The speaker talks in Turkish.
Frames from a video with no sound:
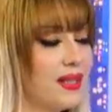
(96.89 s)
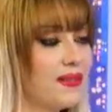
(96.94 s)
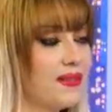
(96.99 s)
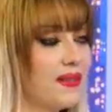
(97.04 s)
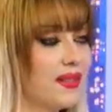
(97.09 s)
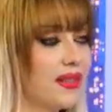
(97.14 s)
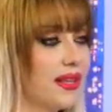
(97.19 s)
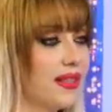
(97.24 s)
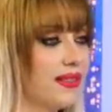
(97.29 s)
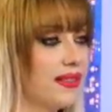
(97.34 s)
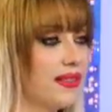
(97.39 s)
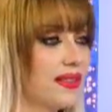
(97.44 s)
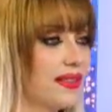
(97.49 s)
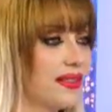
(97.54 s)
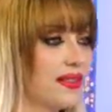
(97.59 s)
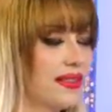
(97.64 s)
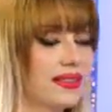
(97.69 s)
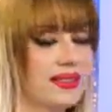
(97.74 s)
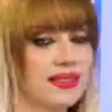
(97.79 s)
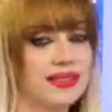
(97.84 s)
Fakat
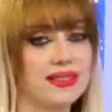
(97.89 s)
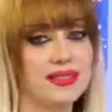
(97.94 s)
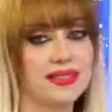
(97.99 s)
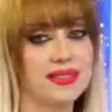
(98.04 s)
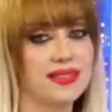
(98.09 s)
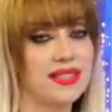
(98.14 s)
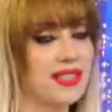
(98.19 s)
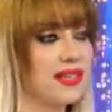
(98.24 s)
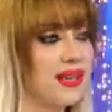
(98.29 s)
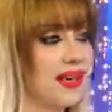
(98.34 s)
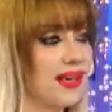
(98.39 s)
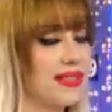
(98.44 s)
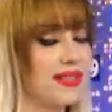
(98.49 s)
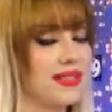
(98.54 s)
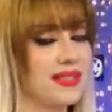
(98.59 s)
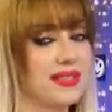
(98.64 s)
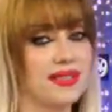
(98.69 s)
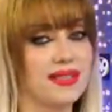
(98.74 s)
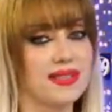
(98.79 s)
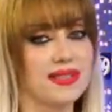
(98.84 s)
e, dikkatini
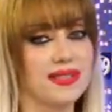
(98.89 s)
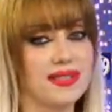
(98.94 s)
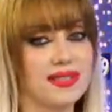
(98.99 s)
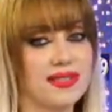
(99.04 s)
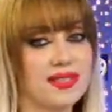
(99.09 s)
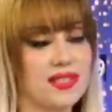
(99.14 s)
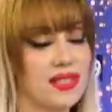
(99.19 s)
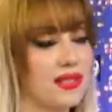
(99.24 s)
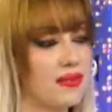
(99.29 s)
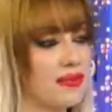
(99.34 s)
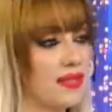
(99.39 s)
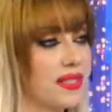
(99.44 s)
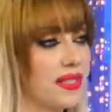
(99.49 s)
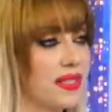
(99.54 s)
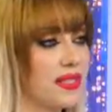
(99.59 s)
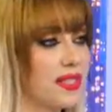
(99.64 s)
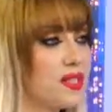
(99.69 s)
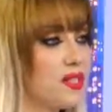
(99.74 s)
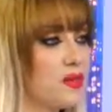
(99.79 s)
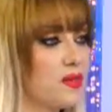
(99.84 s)
çekerse
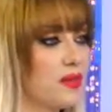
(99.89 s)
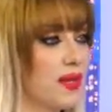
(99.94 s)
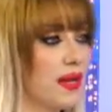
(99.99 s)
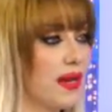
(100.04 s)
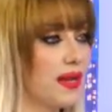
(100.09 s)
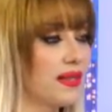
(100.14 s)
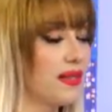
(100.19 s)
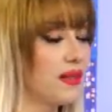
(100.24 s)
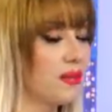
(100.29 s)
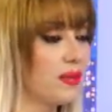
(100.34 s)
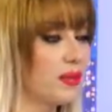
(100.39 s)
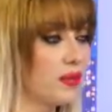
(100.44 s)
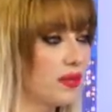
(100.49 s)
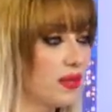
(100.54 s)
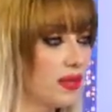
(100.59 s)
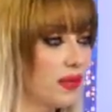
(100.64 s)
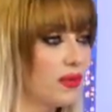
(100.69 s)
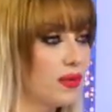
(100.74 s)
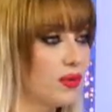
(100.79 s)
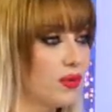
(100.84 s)
izleyicilerimizin hiçbir yerde ne böyle bir
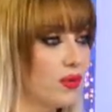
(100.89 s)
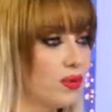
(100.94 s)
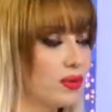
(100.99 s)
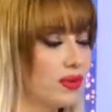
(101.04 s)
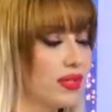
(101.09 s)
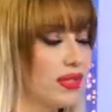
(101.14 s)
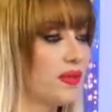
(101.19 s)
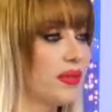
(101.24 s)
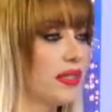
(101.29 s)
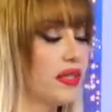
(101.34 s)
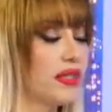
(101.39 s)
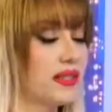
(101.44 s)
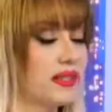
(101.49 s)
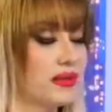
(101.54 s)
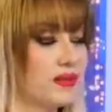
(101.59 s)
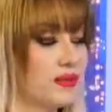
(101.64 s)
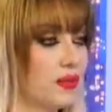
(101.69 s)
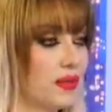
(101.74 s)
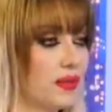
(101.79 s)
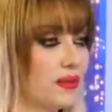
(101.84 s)
haber oldu ne
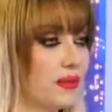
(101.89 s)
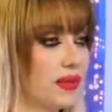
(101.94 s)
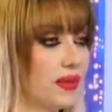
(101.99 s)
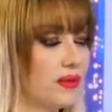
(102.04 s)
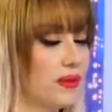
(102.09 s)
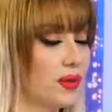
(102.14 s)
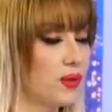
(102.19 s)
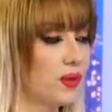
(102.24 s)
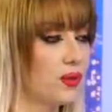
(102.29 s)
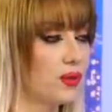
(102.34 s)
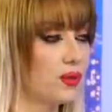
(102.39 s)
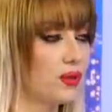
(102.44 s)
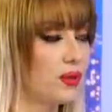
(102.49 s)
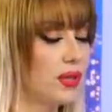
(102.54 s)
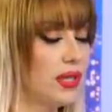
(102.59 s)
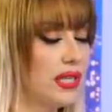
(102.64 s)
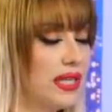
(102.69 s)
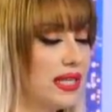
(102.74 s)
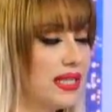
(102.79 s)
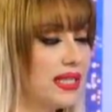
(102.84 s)
Amerika'da böyle bir haber oldu.
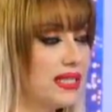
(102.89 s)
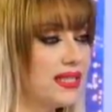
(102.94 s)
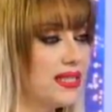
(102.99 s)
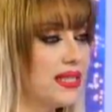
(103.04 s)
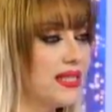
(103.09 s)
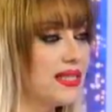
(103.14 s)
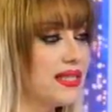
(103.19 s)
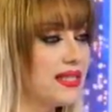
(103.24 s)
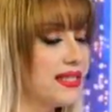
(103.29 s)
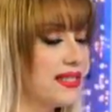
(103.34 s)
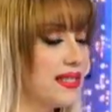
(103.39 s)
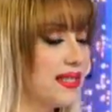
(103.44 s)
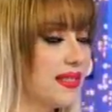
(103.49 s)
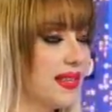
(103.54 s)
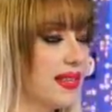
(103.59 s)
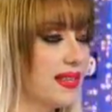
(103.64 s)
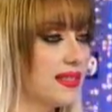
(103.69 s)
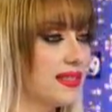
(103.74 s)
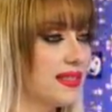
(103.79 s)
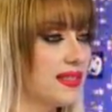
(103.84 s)
Sessiz
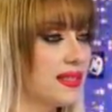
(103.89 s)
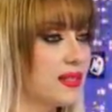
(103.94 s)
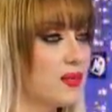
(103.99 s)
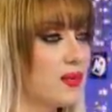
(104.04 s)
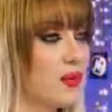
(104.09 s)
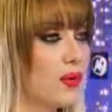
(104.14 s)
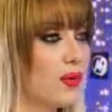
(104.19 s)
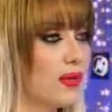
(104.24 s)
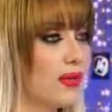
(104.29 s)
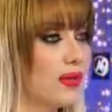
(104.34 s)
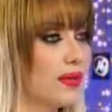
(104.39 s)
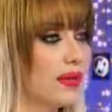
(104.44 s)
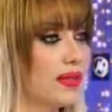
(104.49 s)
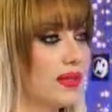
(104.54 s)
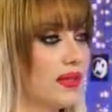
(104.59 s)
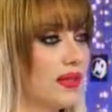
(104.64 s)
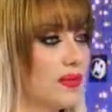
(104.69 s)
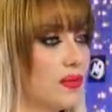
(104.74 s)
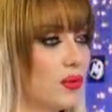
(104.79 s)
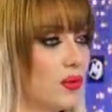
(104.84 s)
sedasız
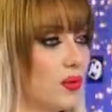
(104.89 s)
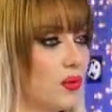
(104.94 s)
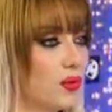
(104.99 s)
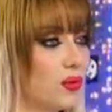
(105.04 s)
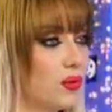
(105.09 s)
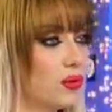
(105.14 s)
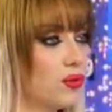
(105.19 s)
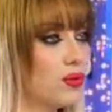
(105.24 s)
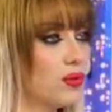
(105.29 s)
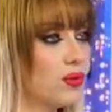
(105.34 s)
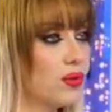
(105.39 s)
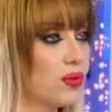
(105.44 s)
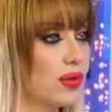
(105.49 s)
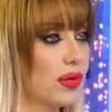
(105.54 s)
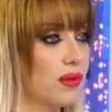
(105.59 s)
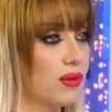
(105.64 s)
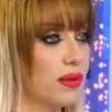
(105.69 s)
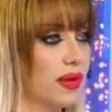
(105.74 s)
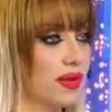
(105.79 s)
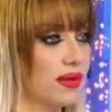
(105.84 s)
böyle e, bir konun üstü
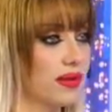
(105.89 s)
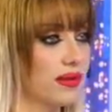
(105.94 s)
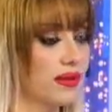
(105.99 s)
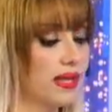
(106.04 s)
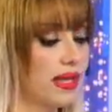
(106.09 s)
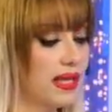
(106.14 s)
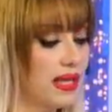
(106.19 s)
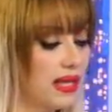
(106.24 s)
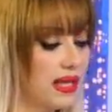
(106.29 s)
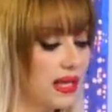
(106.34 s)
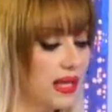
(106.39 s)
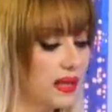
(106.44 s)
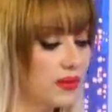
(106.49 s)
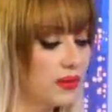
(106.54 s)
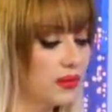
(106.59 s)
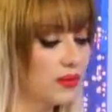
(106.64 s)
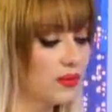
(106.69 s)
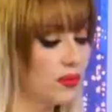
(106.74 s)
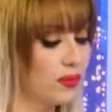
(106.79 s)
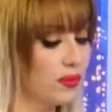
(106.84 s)
kapandı.
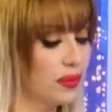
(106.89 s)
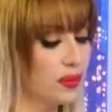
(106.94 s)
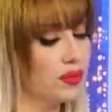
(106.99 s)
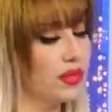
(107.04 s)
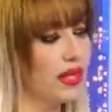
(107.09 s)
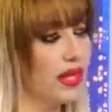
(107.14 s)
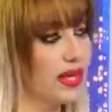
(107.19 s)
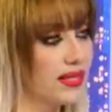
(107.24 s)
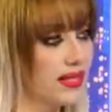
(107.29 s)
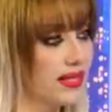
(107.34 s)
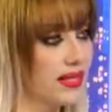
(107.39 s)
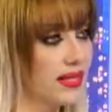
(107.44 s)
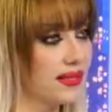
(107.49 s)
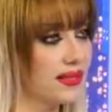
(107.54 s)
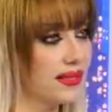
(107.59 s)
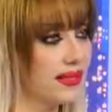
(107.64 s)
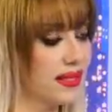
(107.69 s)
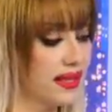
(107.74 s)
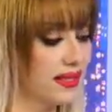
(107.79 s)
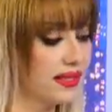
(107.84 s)
Halbuki bu bir nükleer
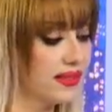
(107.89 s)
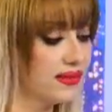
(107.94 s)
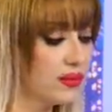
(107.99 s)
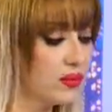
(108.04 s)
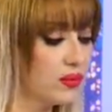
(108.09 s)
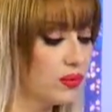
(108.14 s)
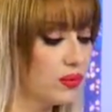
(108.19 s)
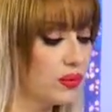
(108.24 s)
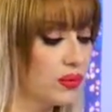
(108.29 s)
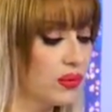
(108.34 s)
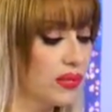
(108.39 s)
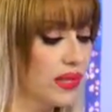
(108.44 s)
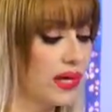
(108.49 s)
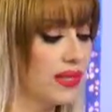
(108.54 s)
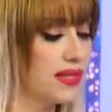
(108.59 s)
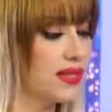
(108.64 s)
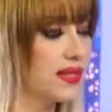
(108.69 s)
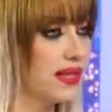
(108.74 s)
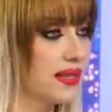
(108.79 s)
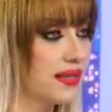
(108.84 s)
santraldi ve bu
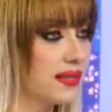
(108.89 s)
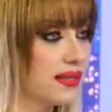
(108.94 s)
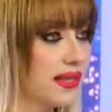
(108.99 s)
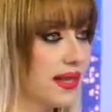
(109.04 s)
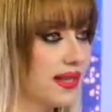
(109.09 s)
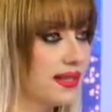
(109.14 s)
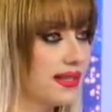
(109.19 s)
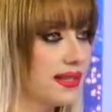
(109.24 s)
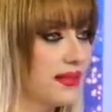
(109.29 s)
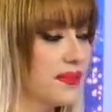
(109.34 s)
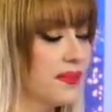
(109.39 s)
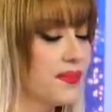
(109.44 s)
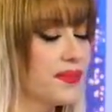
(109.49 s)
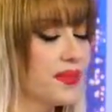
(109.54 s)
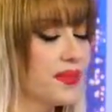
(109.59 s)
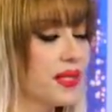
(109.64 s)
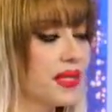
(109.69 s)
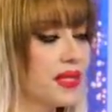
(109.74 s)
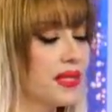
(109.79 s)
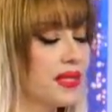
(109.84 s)
nükleer santralde
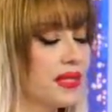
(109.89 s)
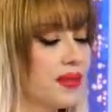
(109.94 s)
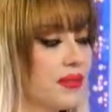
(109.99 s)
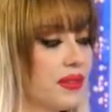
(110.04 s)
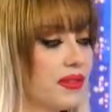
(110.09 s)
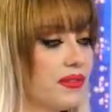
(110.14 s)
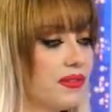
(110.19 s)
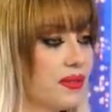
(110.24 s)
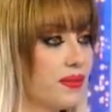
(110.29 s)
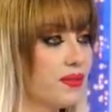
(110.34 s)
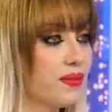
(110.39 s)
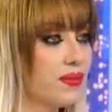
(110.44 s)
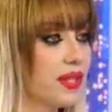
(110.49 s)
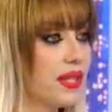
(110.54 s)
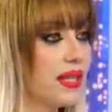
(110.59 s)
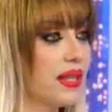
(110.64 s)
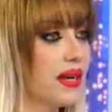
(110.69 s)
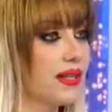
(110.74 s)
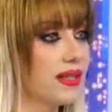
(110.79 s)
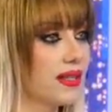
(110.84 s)
e, bir trafoda
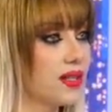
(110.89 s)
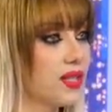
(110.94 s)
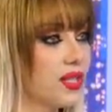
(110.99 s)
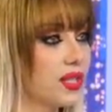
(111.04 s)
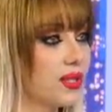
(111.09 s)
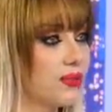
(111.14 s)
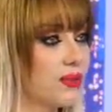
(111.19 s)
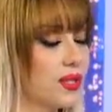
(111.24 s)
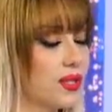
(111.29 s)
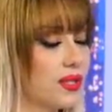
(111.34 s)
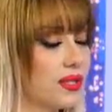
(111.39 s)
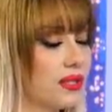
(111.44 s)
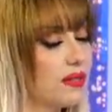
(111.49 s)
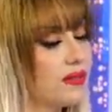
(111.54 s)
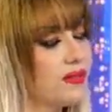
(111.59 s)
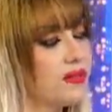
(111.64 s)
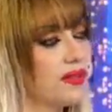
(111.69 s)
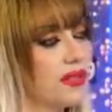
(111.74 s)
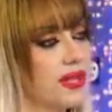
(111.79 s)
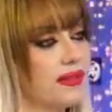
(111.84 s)
yangın çıkmıştı.
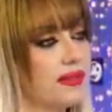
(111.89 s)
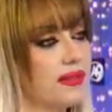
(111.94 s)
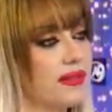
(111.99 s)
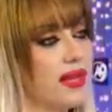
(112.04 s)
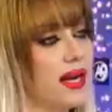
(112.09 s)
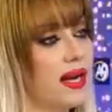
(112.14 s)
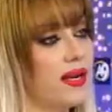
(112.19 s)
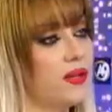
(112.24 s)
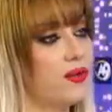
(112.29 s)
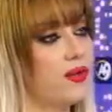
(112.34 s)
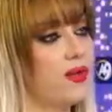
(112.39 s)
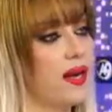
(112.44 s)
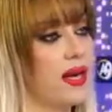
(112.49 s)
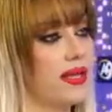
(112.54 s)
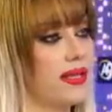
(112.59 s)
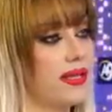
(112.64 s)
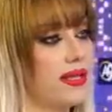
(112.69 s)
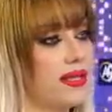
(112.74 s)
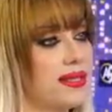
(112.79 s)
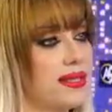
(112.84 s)
Fakat diğer
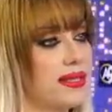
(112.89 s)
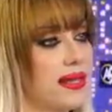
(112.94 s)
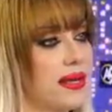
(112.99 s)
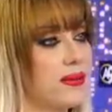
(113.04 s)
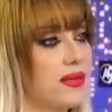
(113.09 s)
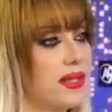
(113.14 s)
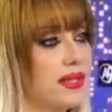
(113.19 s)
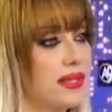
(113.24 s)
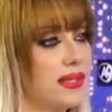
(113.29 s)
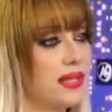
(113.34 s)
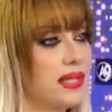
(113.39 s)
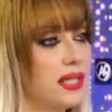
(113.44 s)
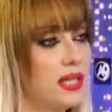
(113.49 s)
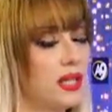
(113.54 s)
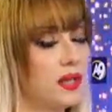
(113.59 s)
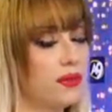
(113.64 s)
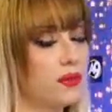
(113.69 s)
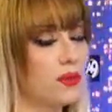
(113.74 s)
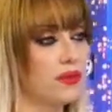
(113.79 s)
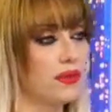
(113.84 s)
güvenlik sistemleri
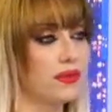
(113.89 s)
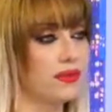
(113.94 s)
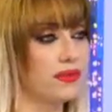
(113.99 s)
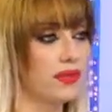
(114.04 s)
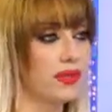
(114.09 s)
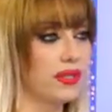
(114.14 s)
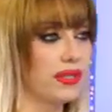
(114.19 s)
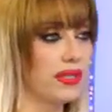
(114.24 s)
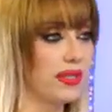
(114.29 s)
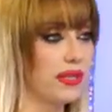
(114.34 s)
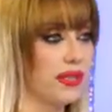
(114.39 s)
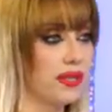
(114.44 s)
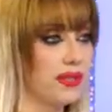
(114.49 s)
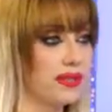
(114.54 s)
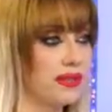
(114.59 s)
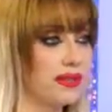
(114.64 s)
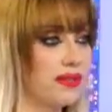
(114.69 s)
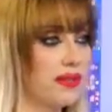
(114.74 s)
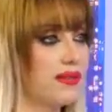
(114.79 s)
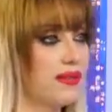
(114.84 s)
bu trafodaki
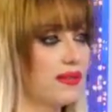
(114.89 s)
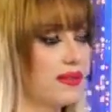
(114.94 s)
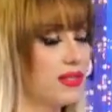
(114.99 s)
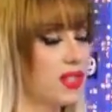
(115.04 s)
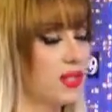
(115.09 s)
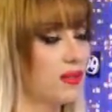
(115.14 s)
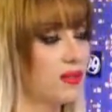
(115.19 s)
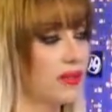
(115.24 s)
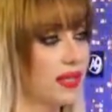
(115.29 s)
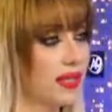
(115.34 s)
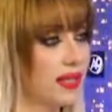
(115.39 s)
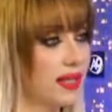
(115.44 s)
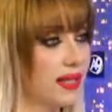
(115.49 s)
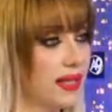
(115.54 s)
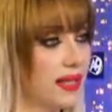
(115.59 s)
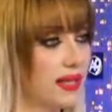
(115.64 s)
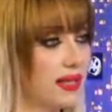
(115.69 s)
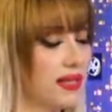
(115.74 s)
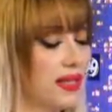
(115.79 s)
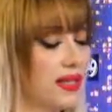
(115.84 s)
yangını devre dışı
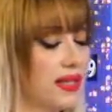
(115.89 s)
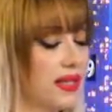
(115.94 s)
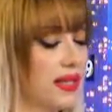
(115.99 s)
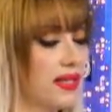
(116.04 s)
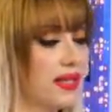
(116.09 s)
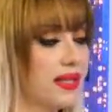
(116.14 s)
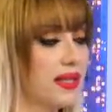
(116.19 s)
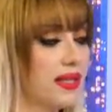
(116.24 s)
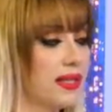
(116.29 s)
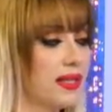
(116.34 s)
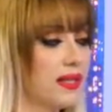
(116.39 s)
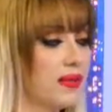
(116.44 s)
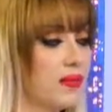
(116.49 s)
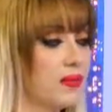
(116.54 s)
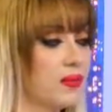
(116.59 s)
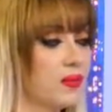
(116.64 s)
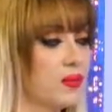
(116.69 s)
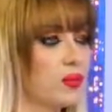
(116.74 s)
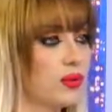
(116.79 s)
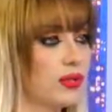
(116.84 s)
bırakarak e,
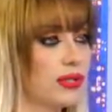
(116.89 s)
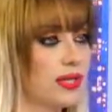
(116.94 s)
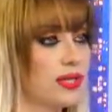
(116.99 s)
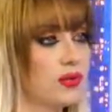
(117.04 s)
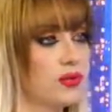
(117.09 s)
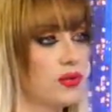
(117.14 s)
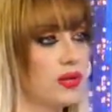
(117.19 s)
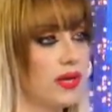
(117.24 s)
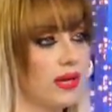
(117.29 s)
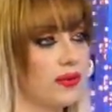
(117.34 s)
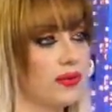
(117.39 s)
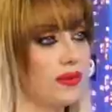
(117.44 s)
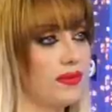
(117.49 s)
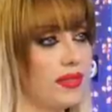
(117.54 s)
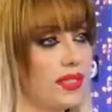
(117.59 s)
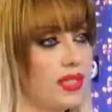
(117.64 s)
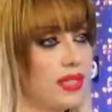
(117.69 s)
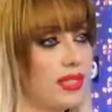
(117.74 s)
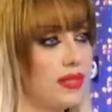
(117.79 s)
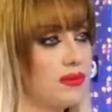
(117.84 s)
burada önemli
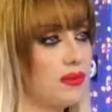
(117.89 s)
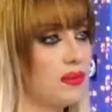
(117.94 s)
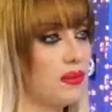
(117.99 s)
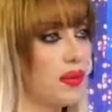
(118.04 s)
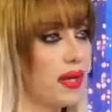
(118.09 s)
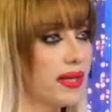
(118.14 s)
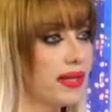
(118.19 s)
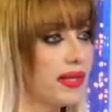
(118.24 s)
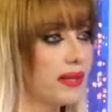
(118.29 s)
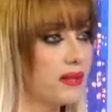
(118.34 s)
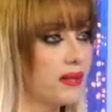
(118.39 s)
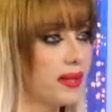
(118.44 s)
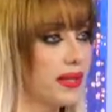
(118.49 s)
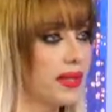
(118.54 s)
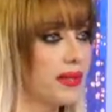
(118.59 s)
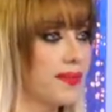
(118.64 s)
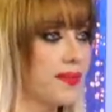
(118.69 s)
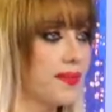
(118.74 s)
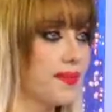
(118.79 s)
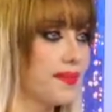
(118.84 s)
ve ciddi bir
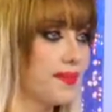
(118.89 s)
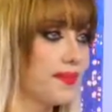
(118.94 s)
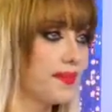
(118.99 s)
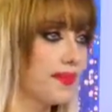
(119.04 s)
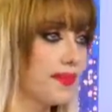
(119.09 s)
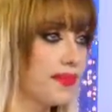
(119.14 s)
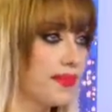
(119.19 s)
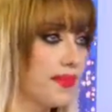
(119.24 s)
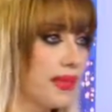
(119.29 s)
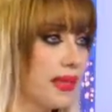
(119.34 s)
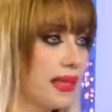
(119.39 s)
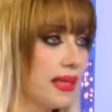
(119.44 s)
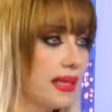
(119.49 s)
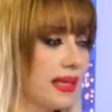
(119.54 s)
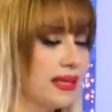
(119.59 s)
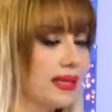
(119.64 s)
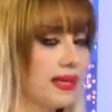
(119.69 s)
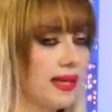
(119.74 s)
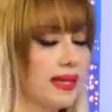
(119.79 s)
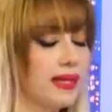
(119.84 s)
patlamayı
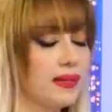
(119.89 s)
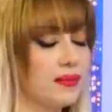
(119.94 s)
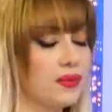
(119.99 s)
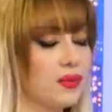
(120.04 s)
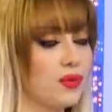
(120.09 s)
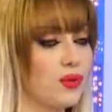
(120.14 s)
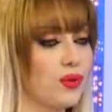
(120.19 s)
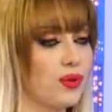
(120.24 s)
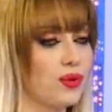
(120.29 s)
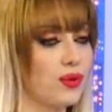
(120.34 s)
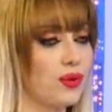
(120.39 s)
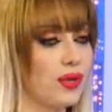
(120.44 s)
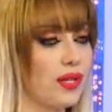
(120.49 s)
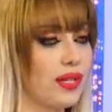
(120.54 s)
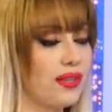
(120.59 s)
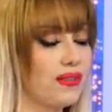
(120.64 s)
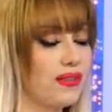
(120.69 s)
engellemiş oldu.